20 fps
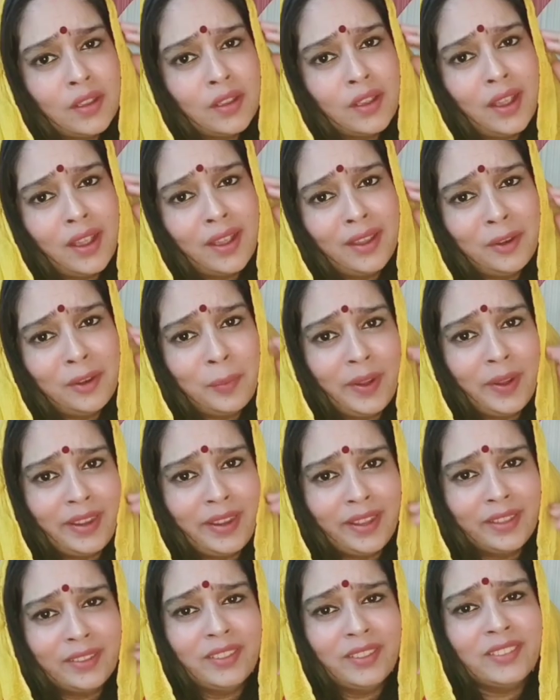अरे बेटा
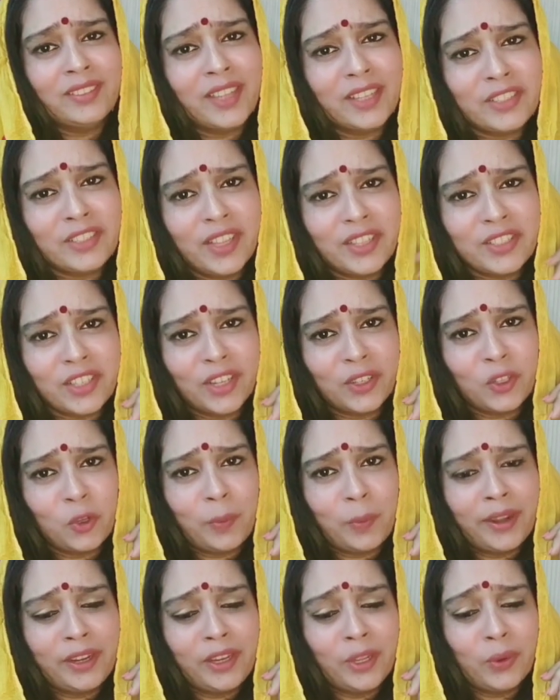इतनी सज धज के क्यों
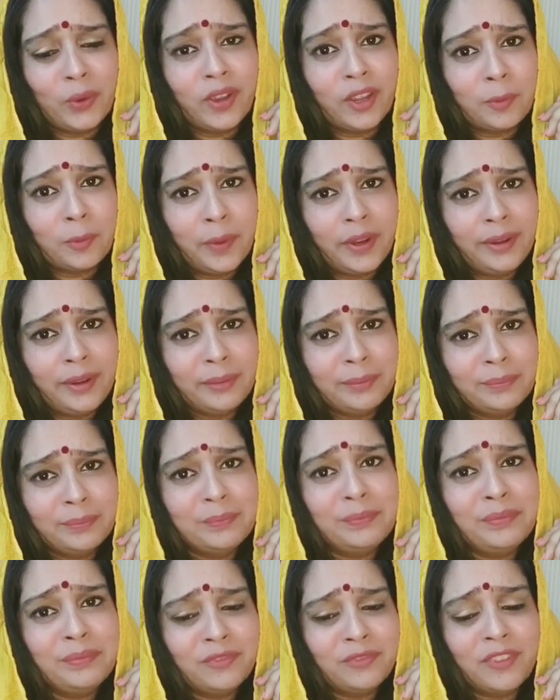बैठी हो घर पे
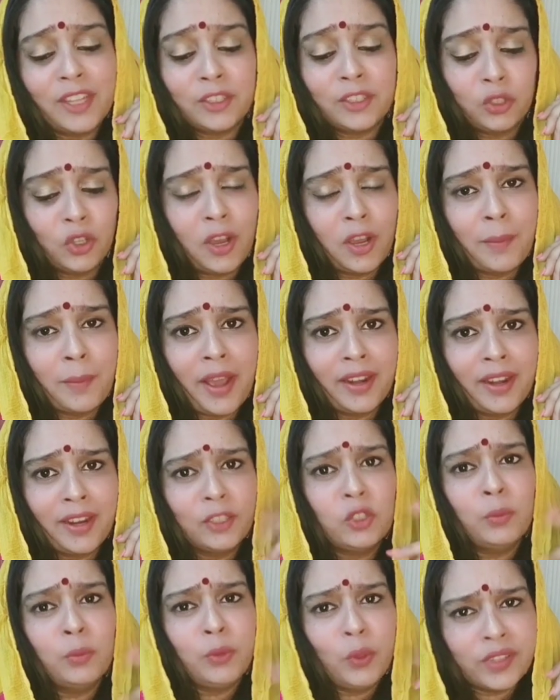हम्म व्रत तो हमारा है
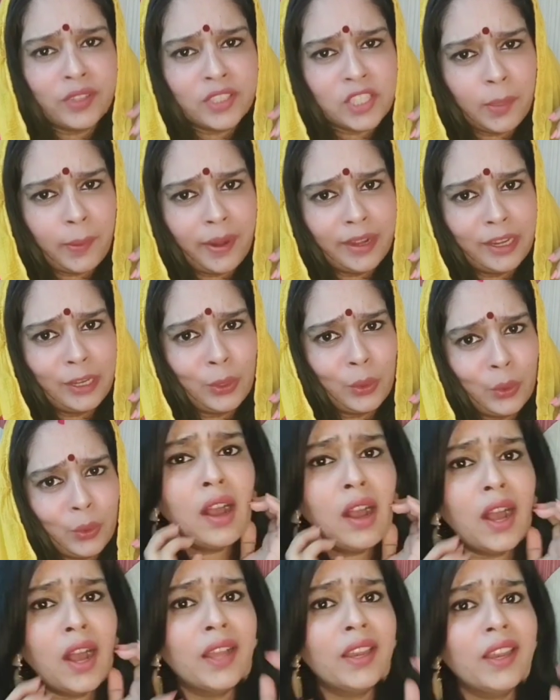तुम क्यों सजी बैठी हो
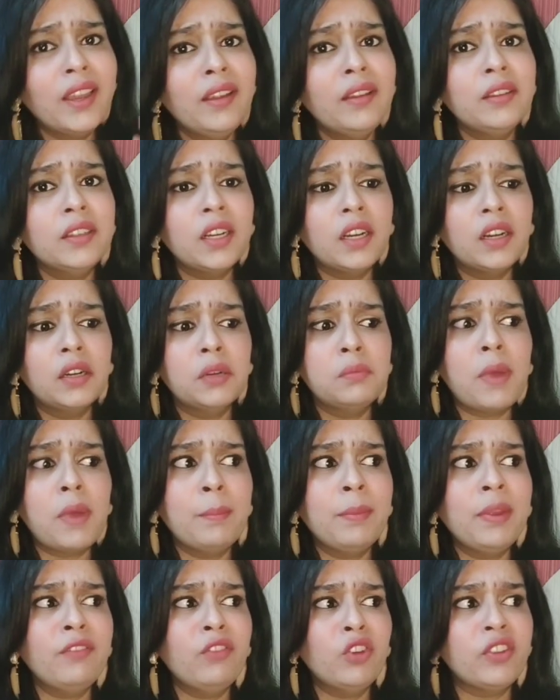अरे आ,
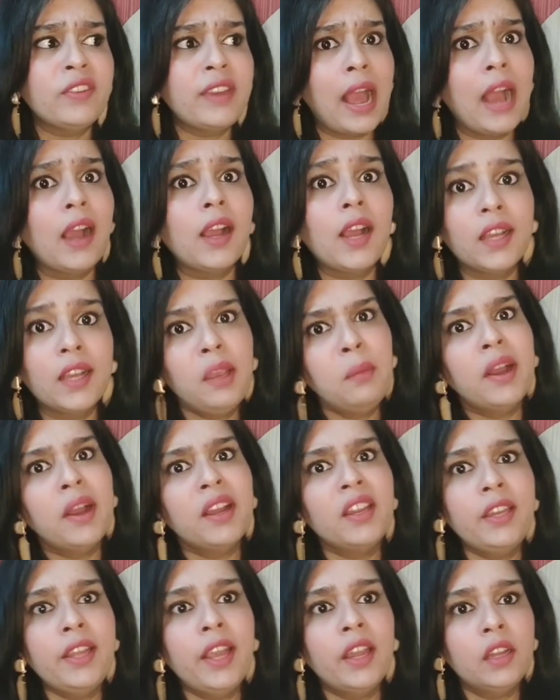मम्मी वो रियांका की
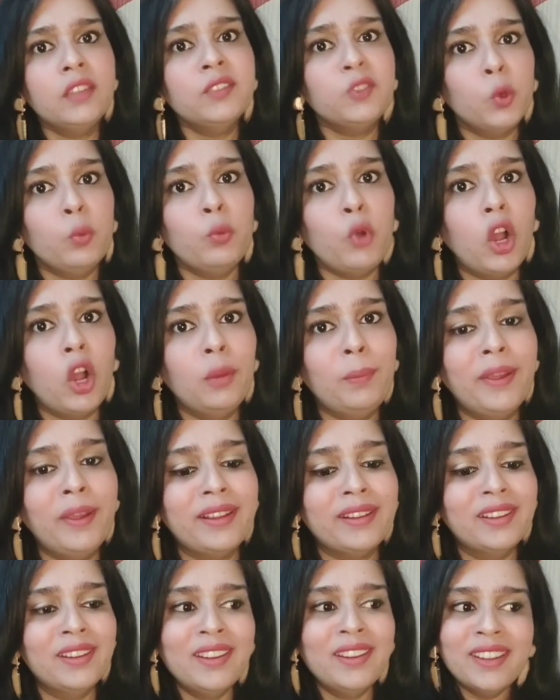मंगनी है ना जूम कॉल पे
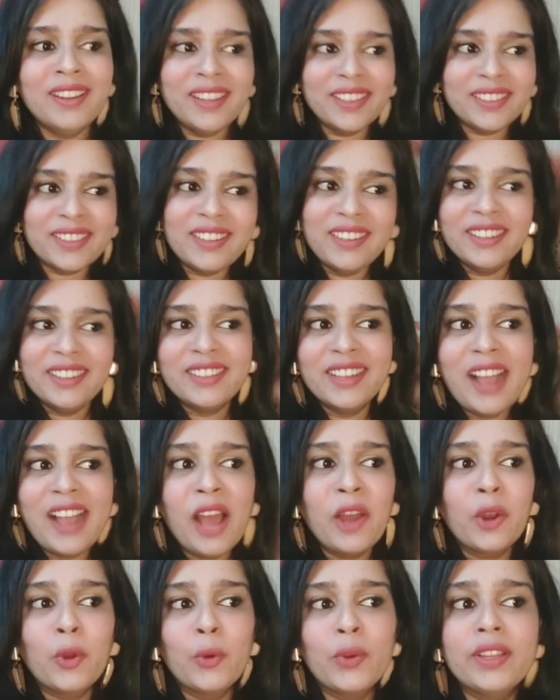इसलिए
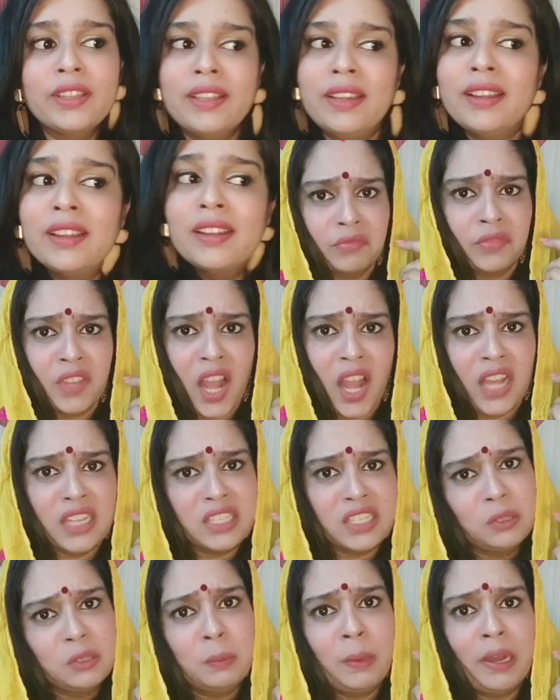तैयार हो रही थी
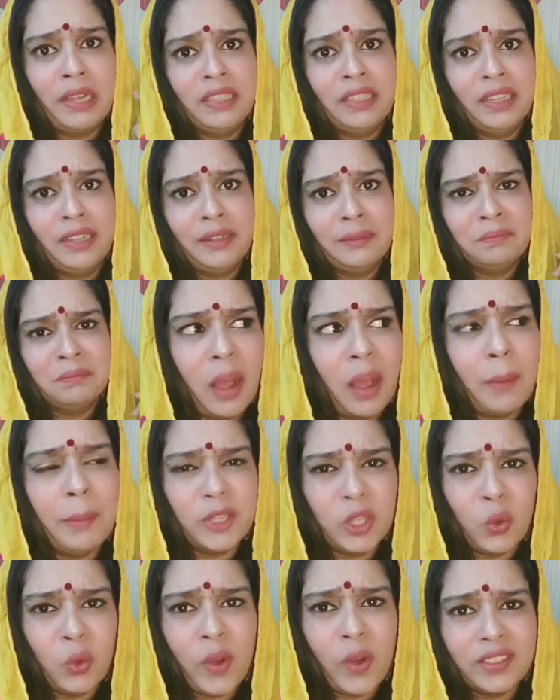अजीब बात है अभी
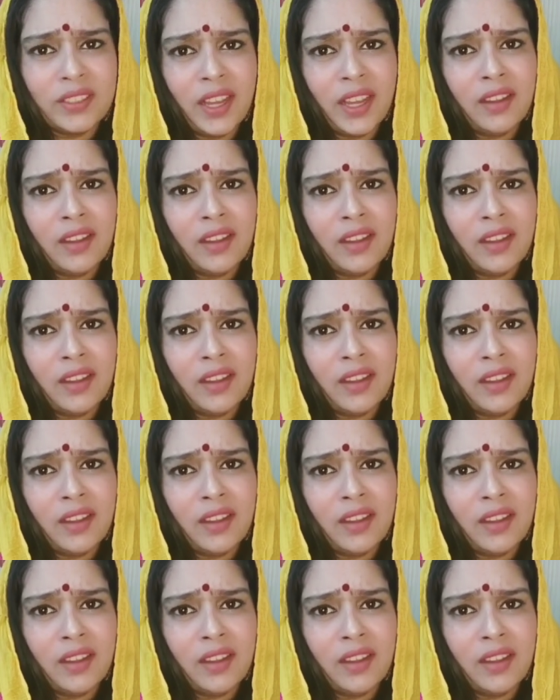तो हुआ था